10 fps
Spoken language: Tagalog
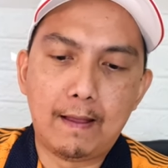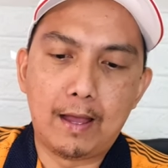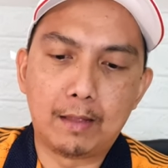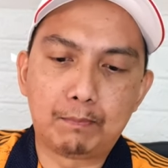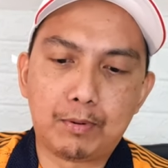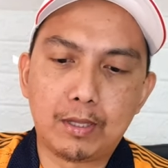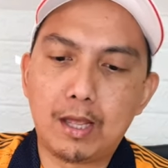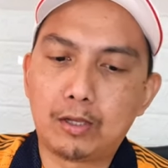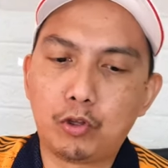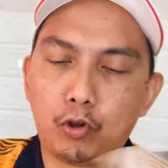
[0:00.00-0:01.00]
At
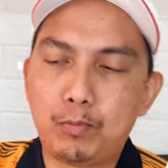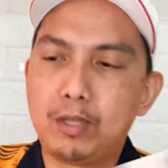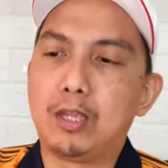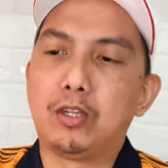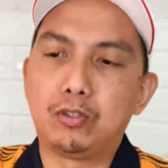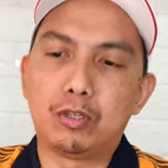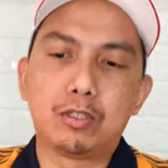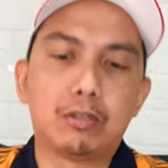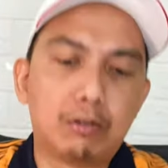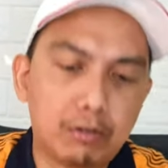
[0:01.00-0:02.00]
product documentation.
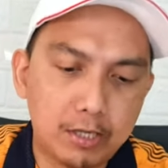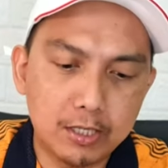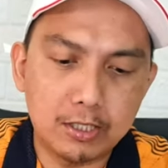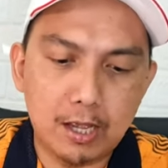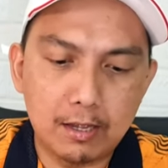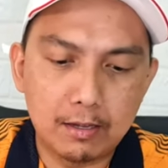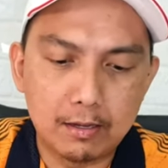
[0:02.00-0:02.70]
So, yan siya.